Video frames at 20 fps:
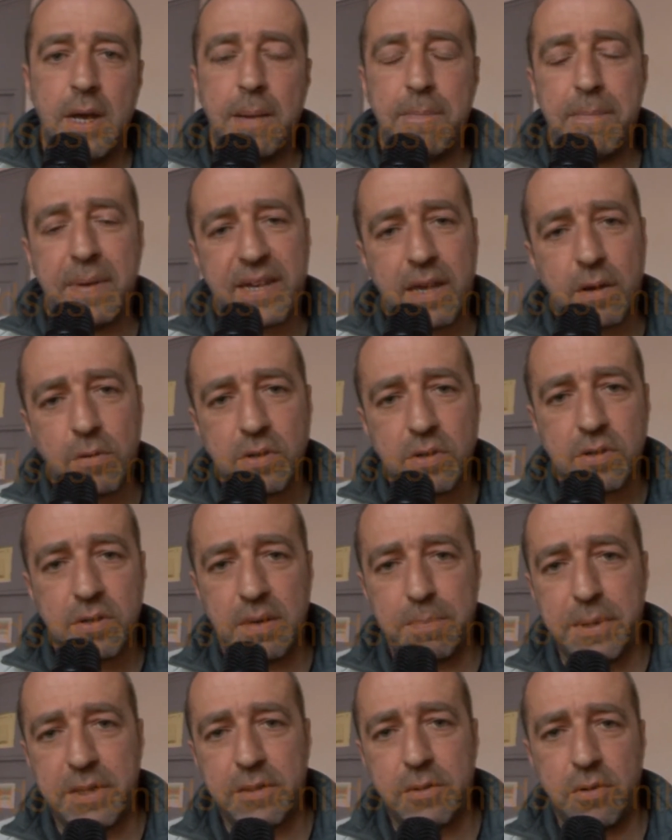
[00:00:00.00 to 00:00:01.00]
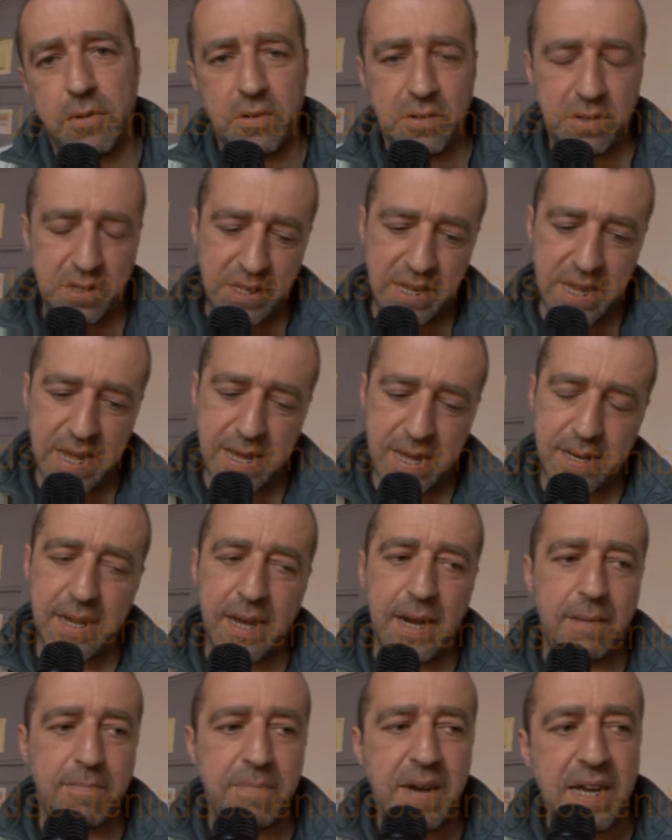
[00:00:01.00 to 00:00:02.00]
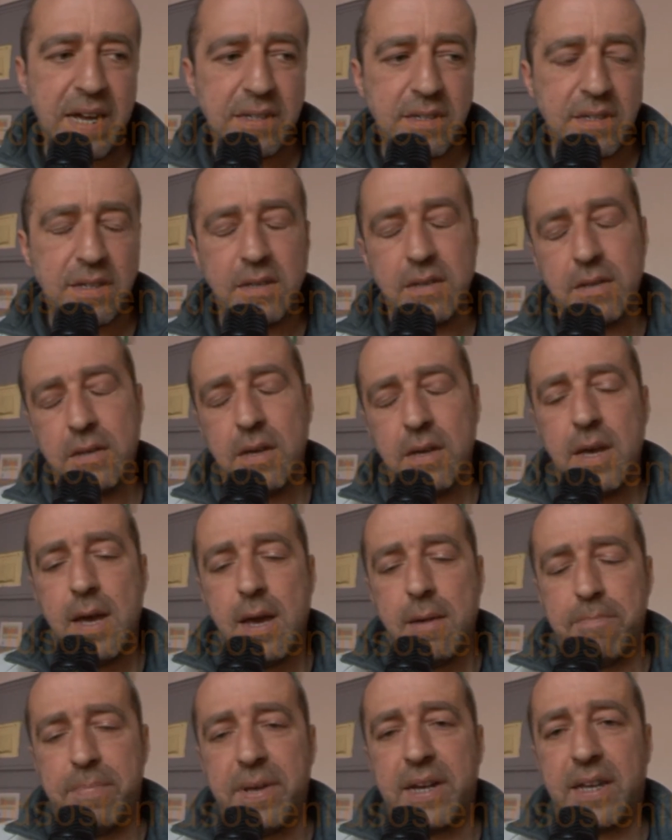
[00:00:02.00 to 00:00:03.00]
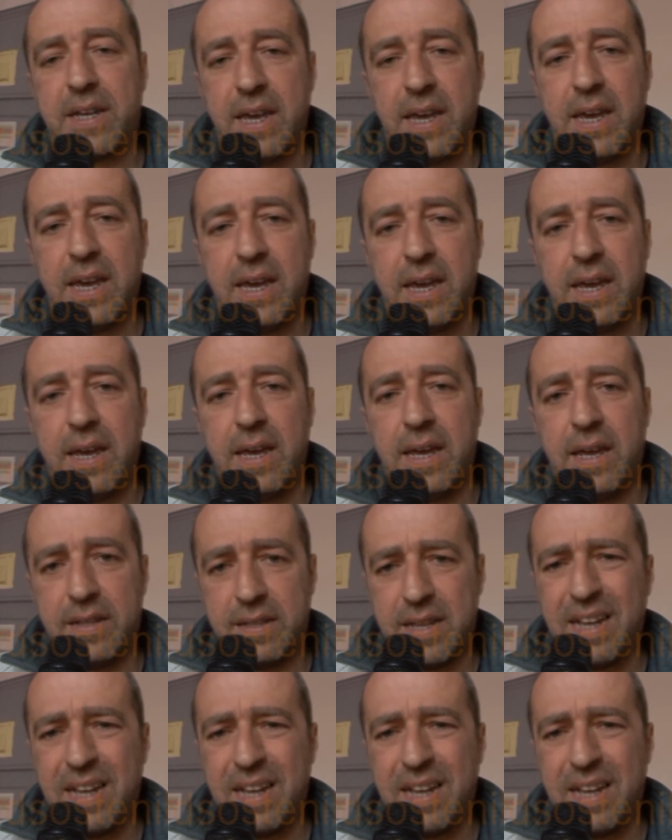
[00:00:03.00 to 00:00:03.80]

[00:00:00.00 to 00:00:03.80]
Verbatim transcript: ma che questo repertorio sia anche la base perché eh,